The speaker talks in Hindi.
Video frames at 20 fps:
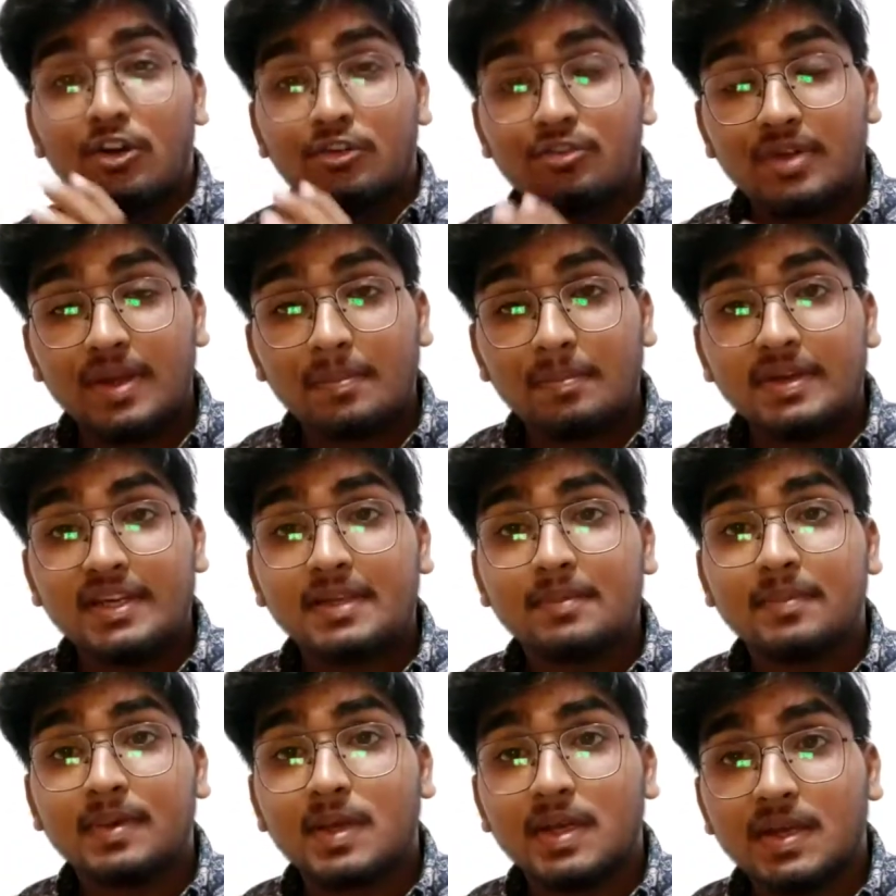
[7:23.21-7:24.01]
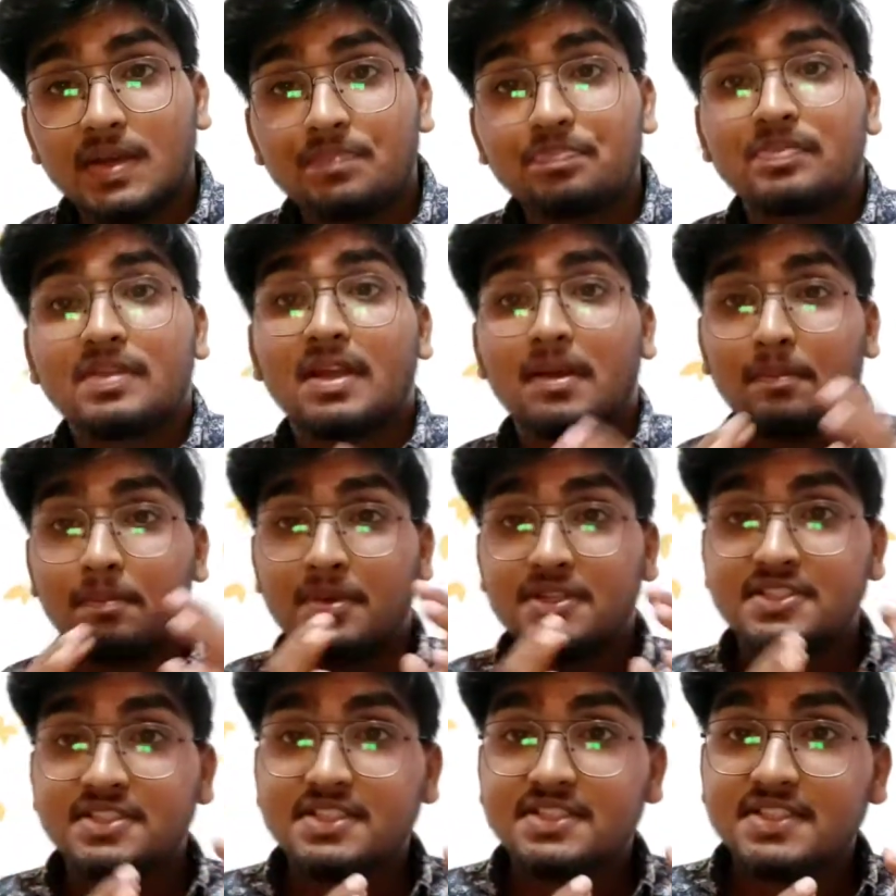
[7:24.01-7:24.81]
फैमिली में
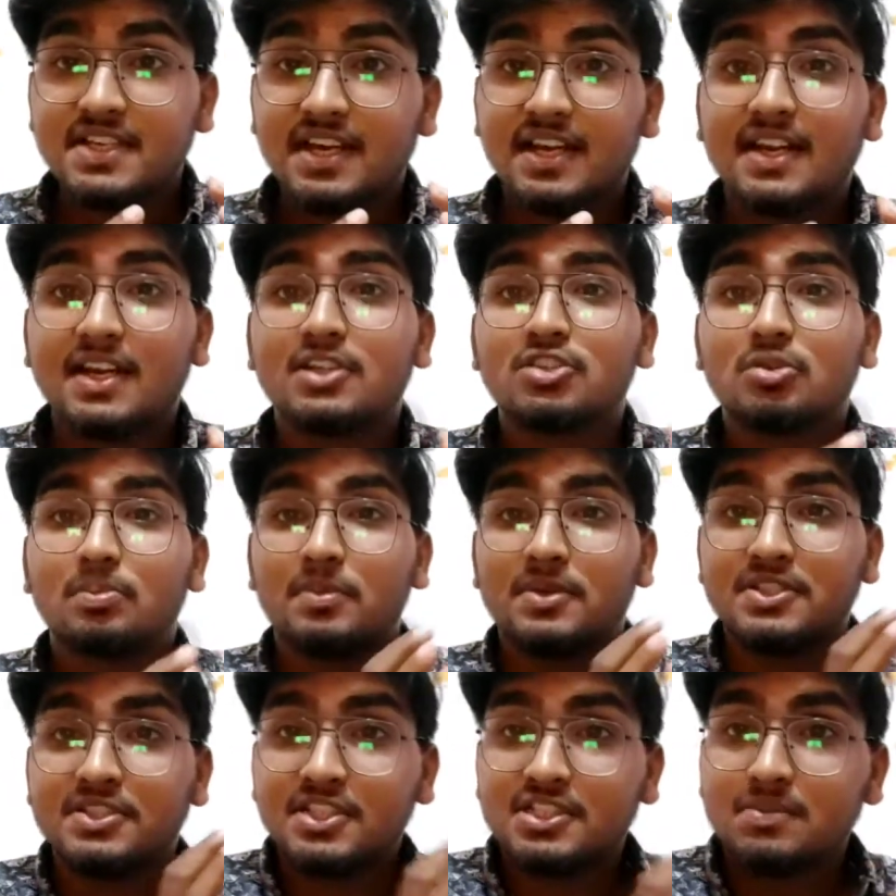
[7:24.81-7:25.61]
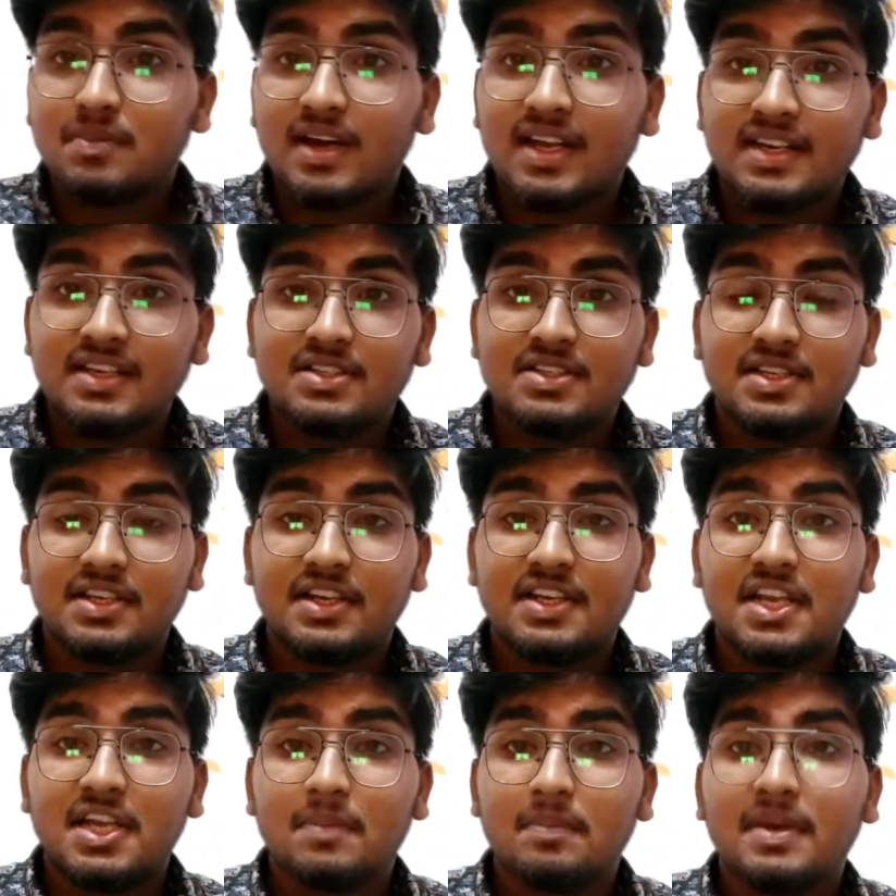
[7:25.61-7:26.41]
बिज़नेस कर रहे हैं तो बिज़नेस वाले
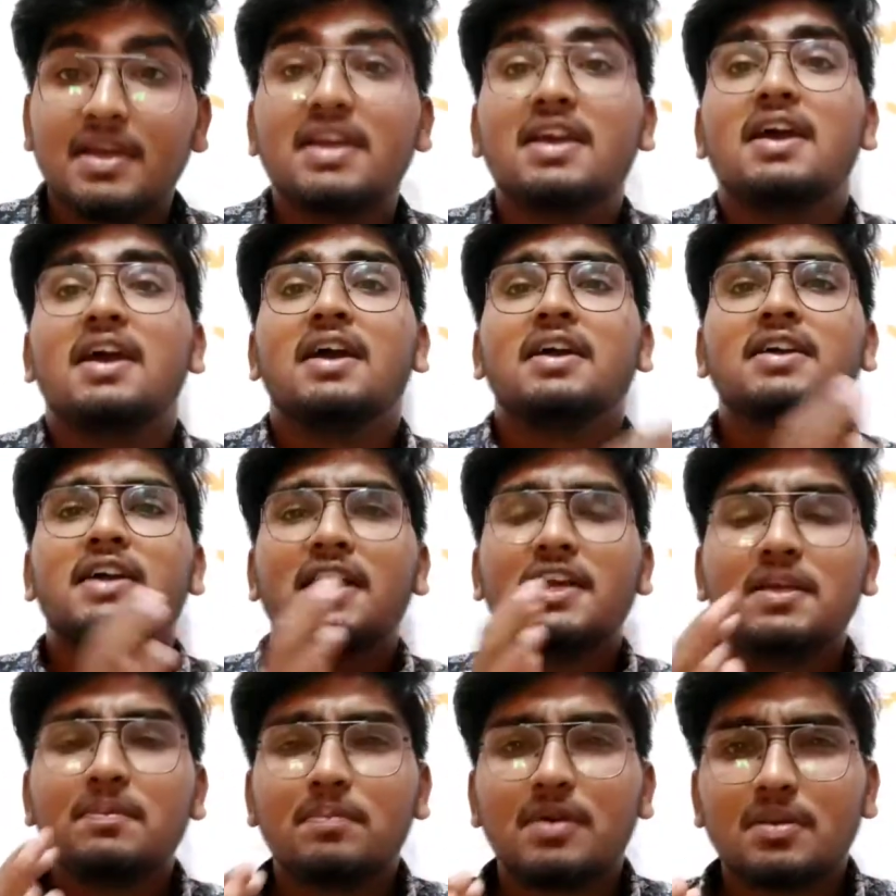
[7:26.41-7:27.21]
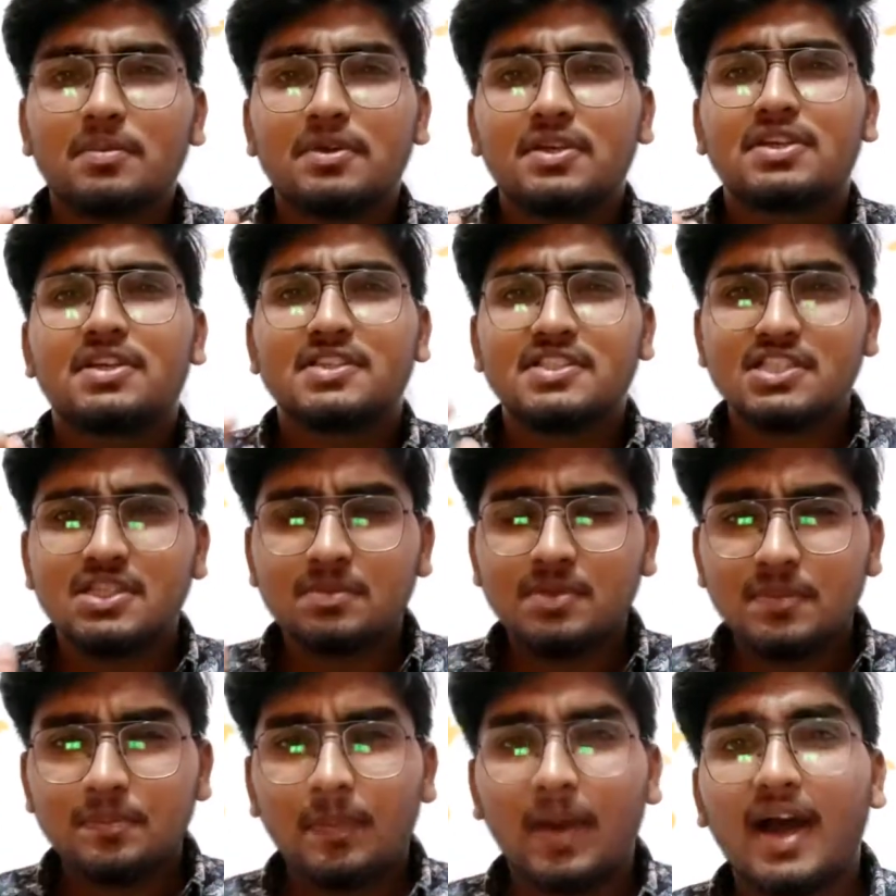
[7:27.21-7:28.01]
एरिए में कहीं पर भी किसी
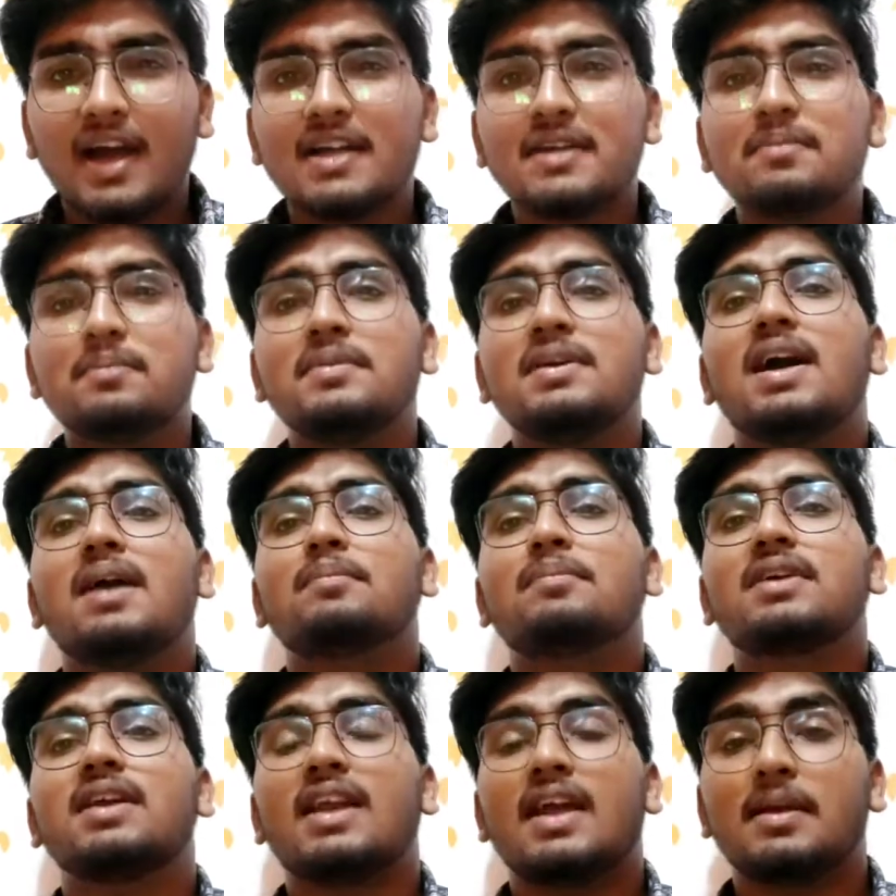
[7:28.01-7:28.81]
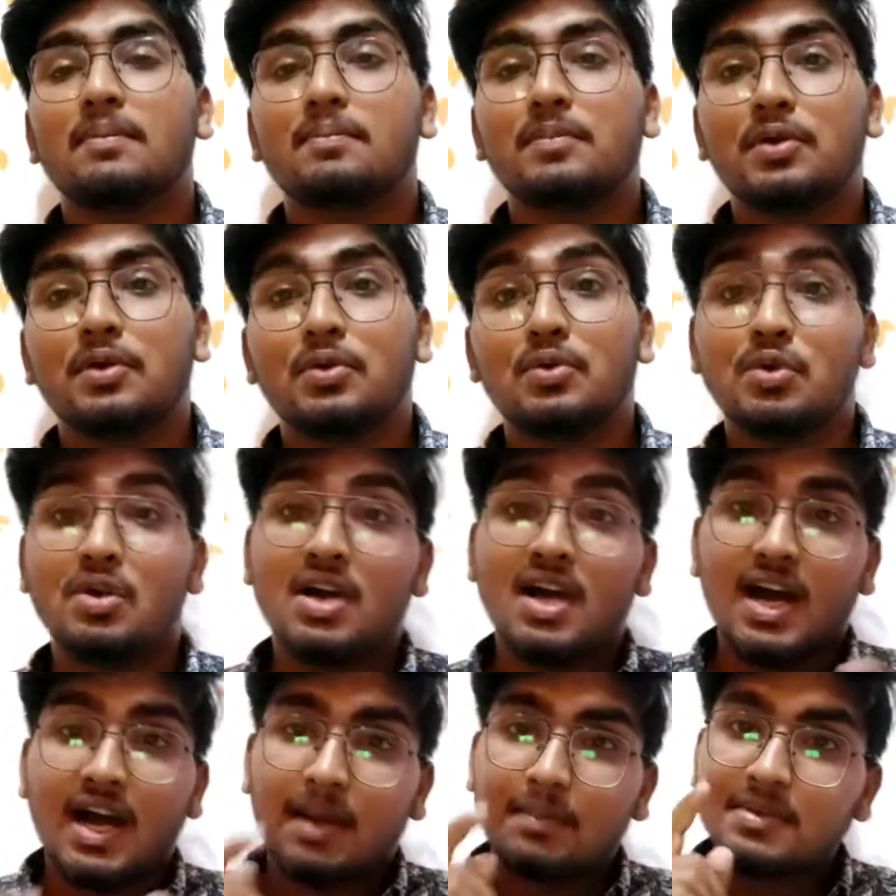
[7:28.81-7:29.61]
भी पार्ट में आपके लाइफ में हो
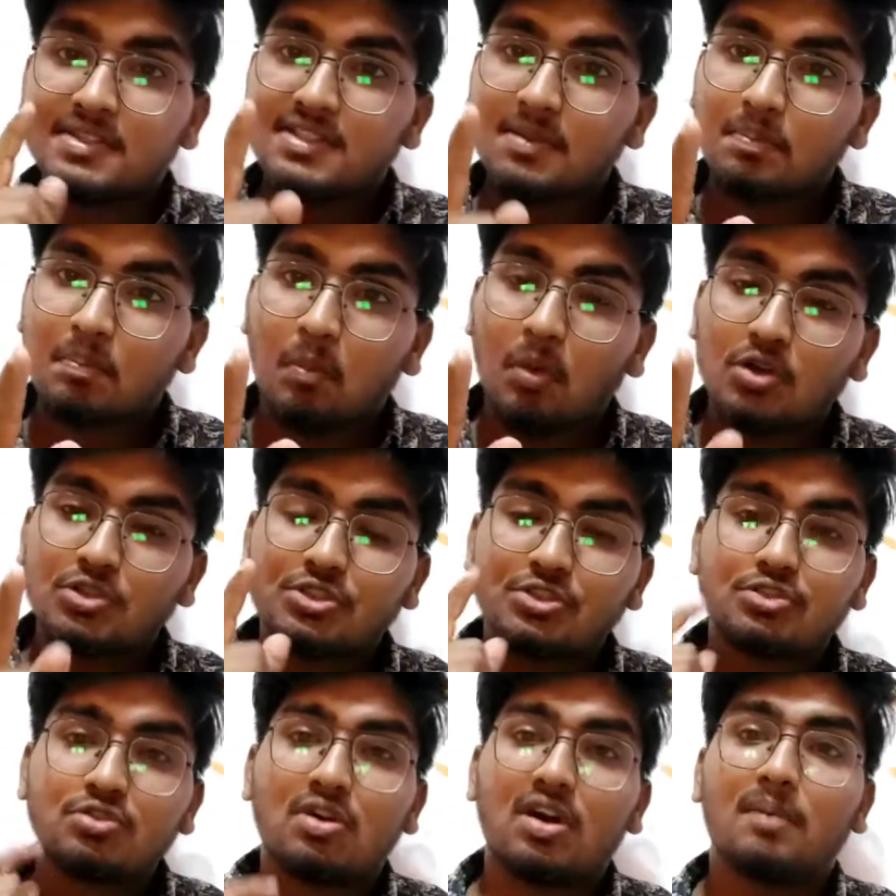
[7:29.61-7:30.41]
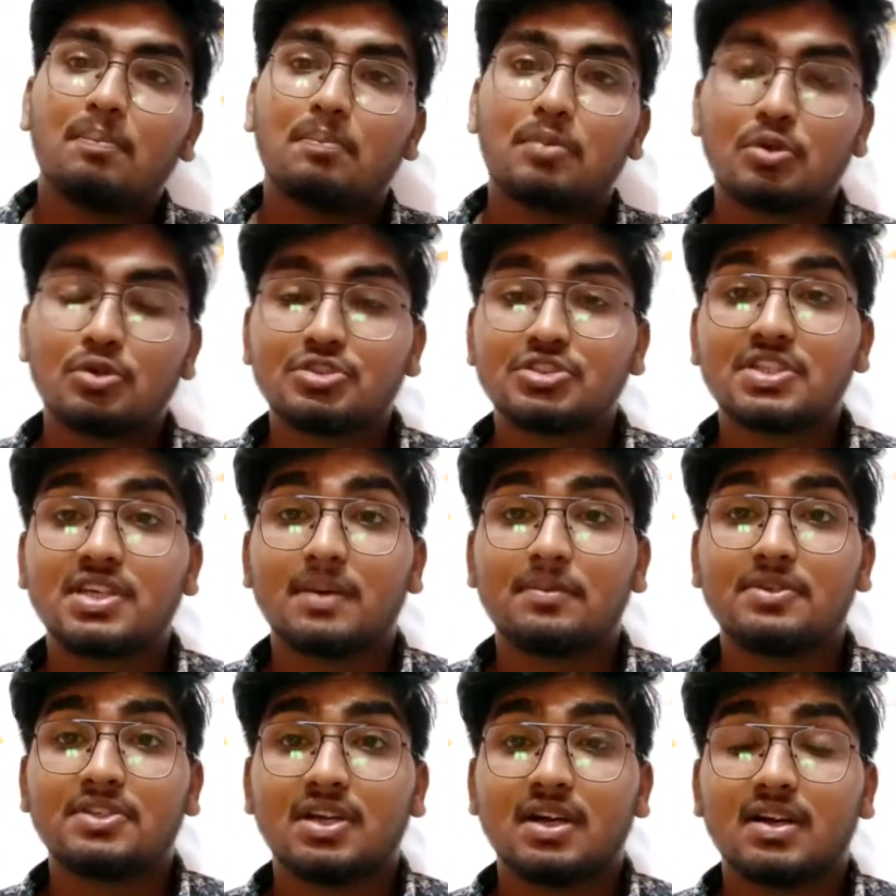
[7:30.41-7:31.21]
हमेशा पॉजिटिव अप्रोच की
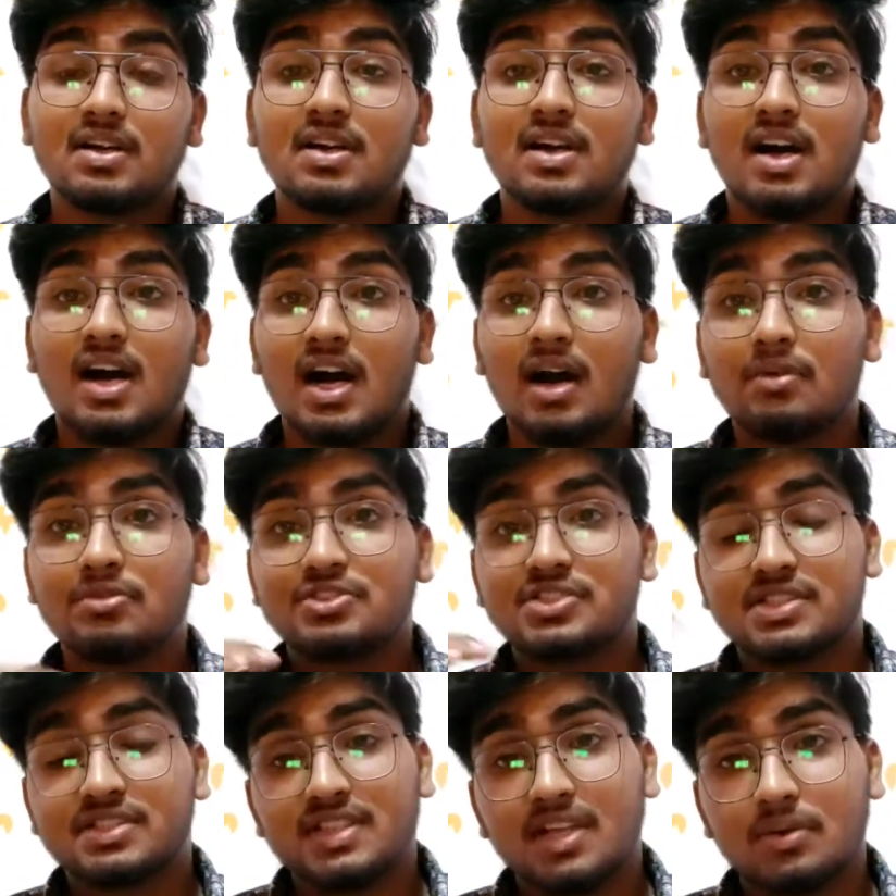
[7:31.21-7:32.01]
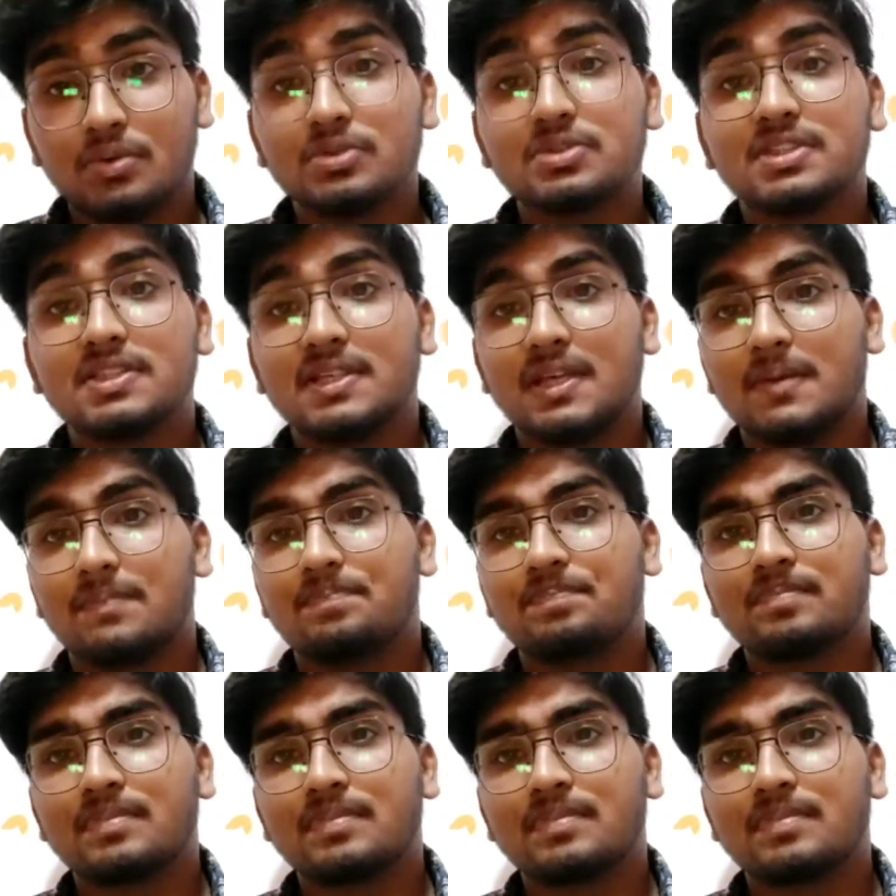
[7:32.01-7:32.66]
अभी आवश्यकता होती है